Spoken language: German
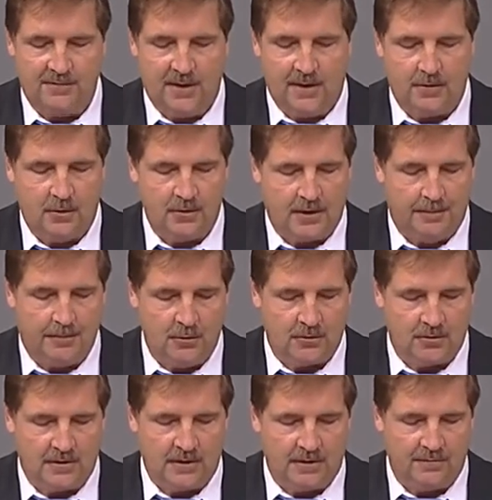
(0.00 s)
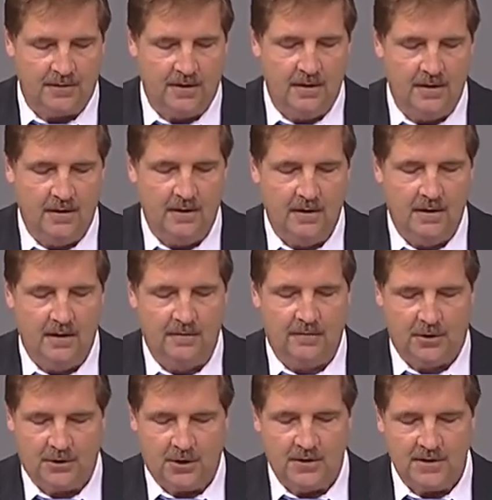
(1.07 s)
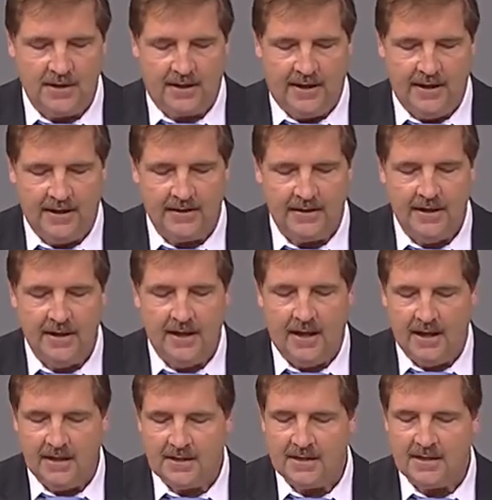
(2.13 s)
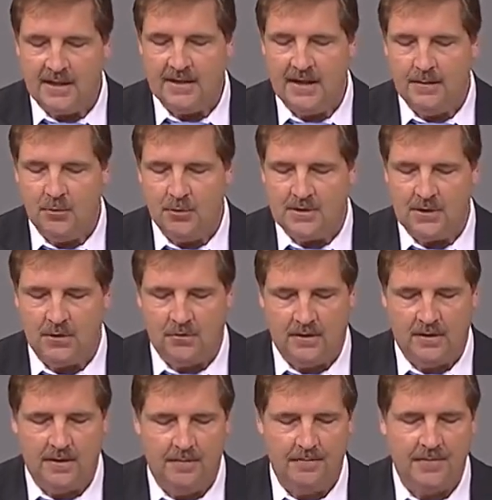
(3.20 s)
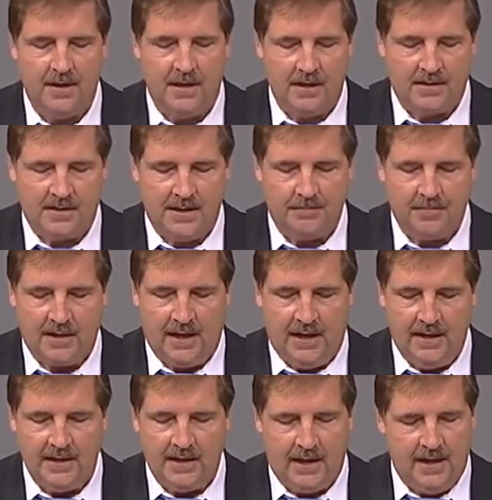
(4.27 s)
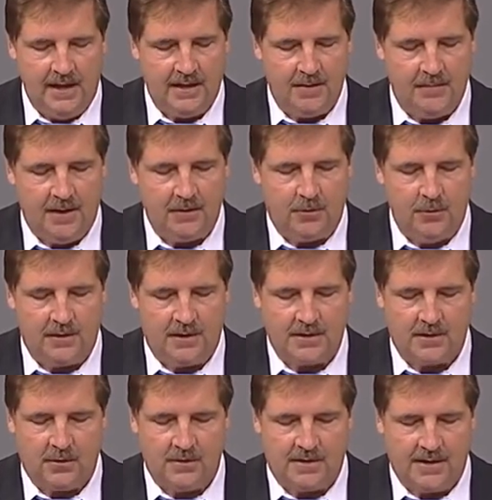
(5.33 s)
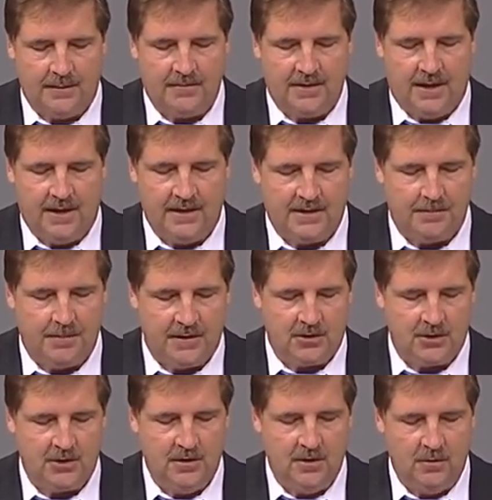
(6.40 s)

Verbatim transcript: Fall kontraproduktiv. Frau Strossen erklärt, Hass ist eine Emotion. Es gibt kein allgemeingültiges Konzept der Hate Speech.